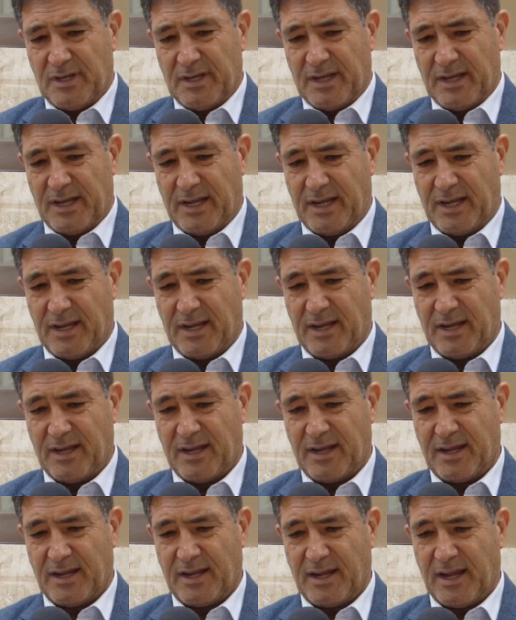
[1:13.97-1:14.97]

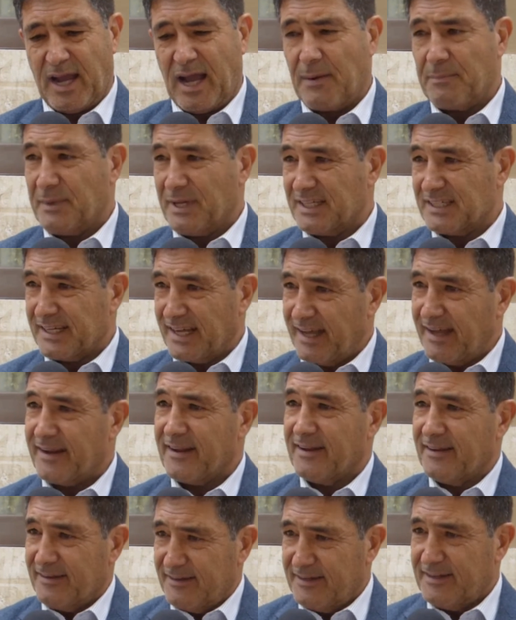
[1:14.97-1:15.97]
eh, a
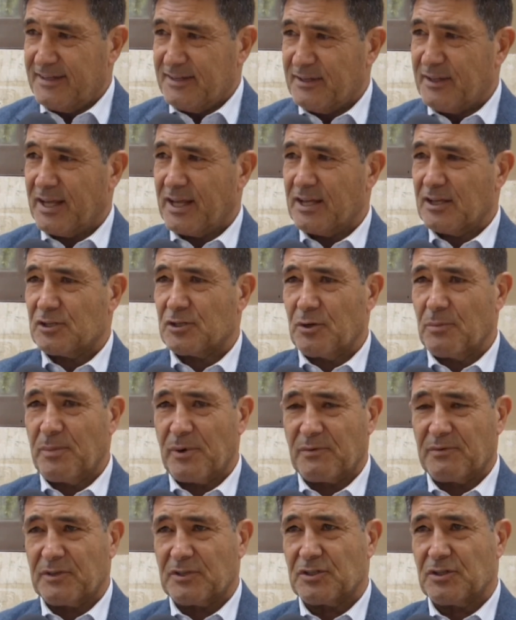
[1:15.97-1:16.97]
pesar de que soy
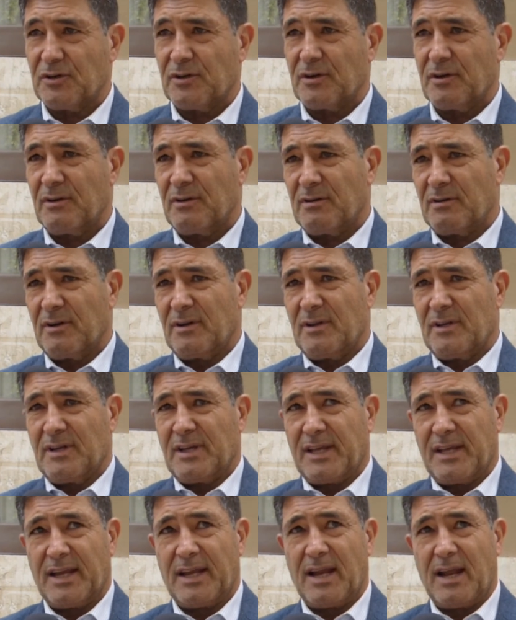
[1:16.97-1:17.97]
profesor
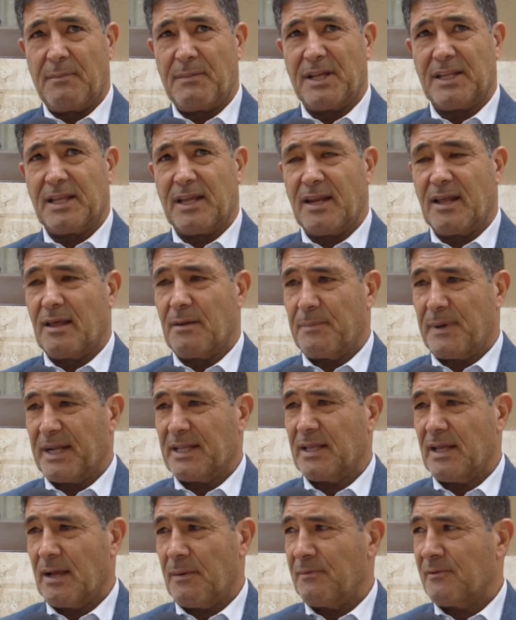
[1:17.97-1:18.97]
en la materia de
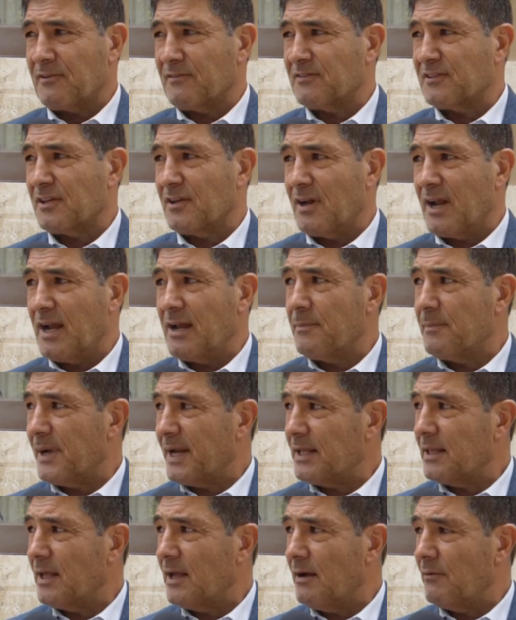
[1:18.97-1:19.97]
práctica profesional y
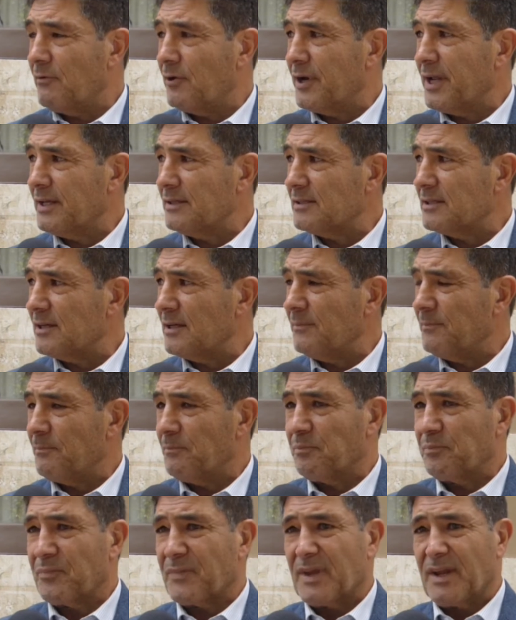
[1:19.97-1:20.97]
práctica forense,
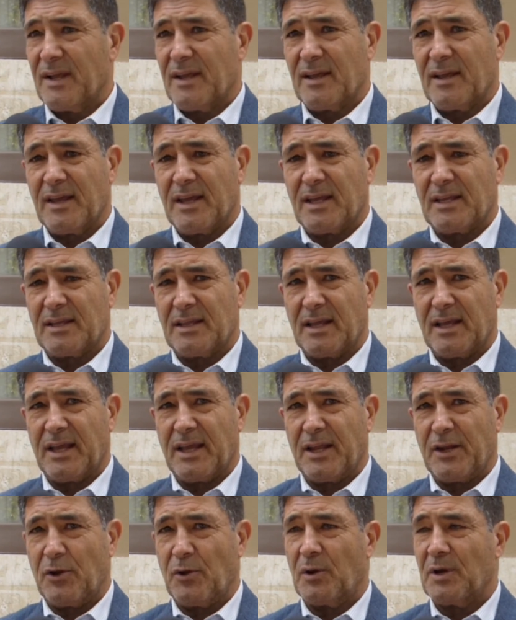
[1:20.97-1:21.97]

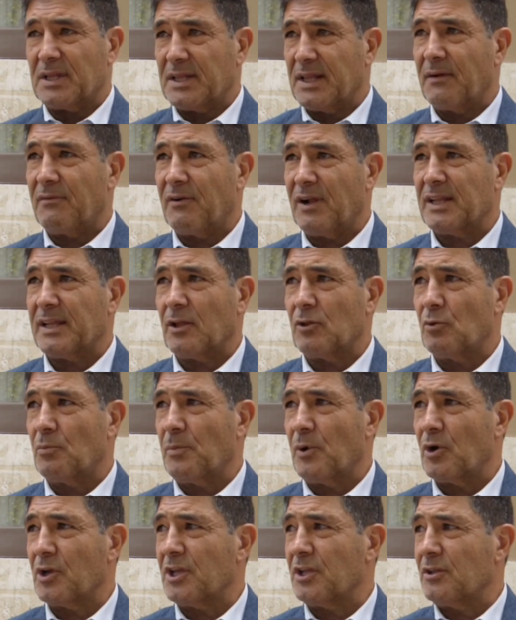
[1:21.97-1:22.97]
este, nos está faltando un
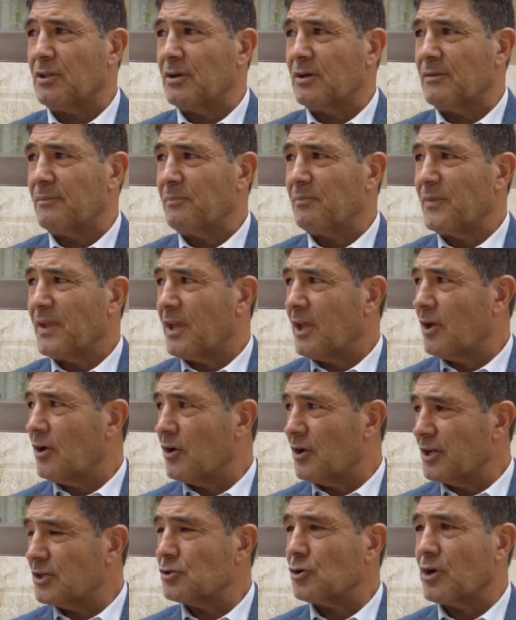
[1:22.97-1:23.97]
poquito. Y
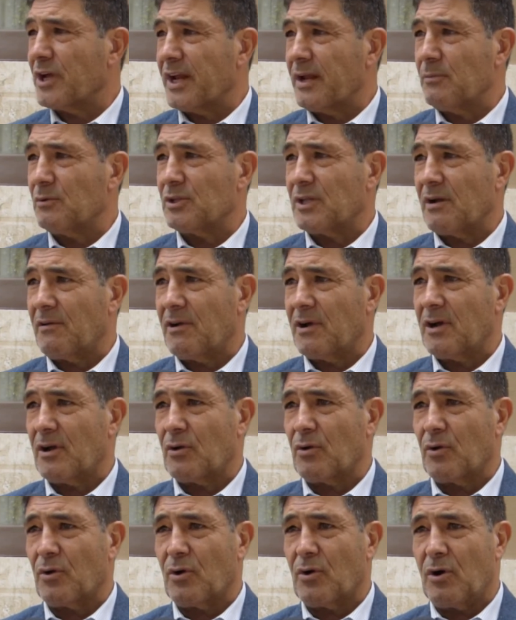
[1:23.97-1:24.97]
con eso queremos trabajar
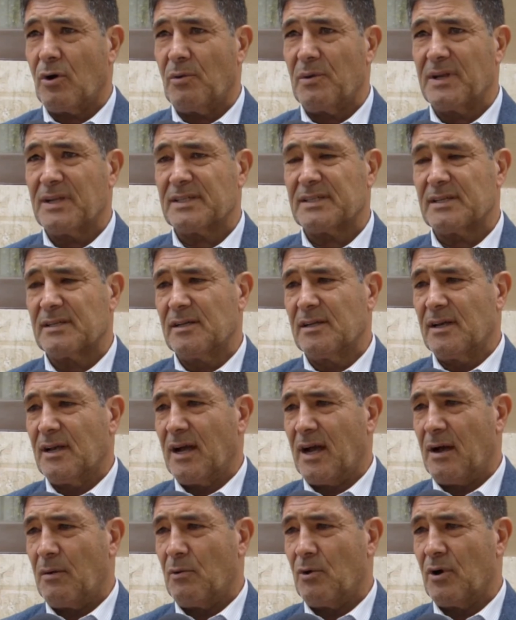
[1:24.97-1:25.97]
con los jóvenes
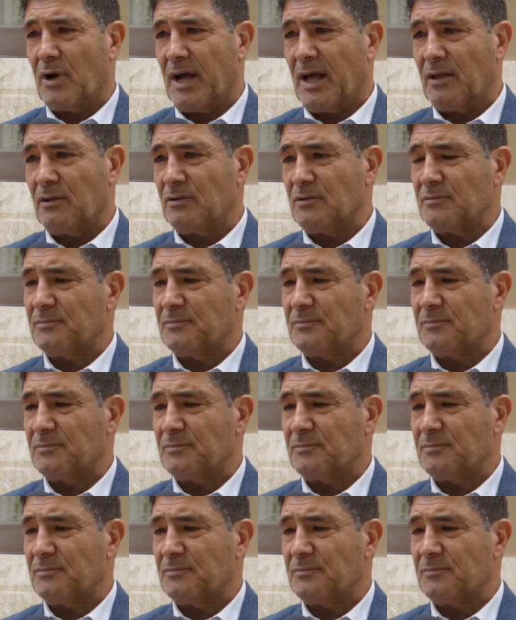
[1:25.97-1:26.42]
abogados.